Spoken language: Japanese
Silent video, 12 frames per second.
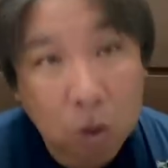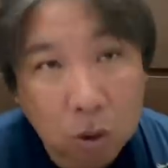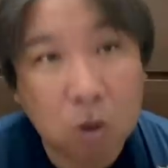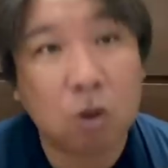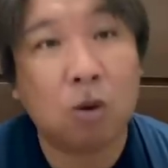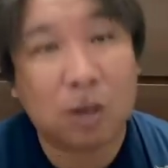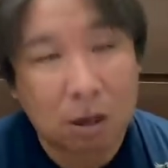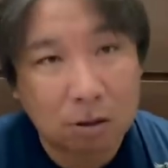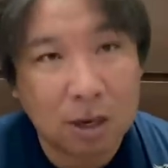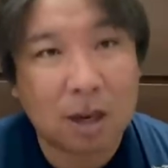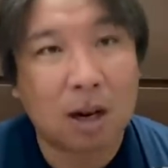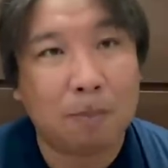と緩くなる。
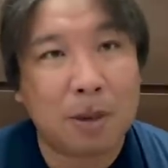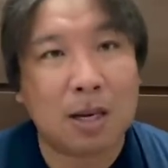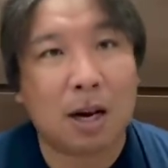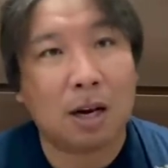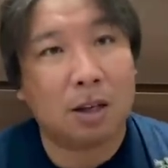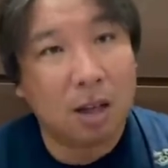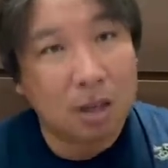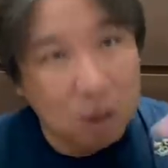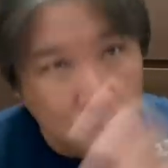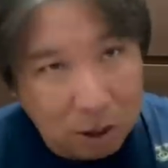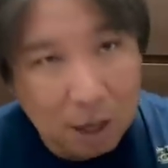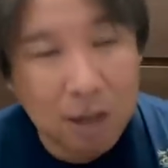だからメジャーからね、日
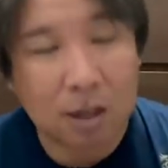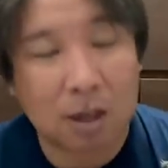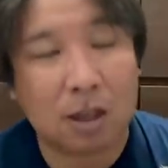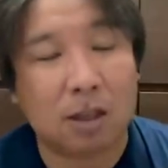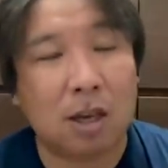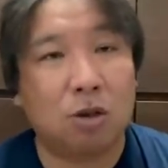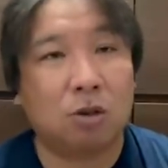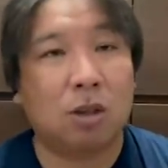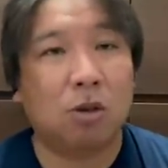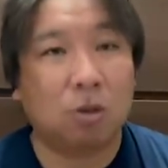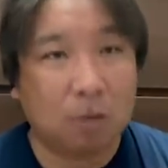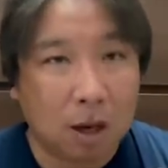本に帰ってきた選手っ
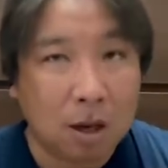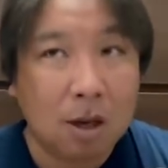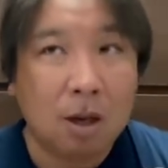ていうのは、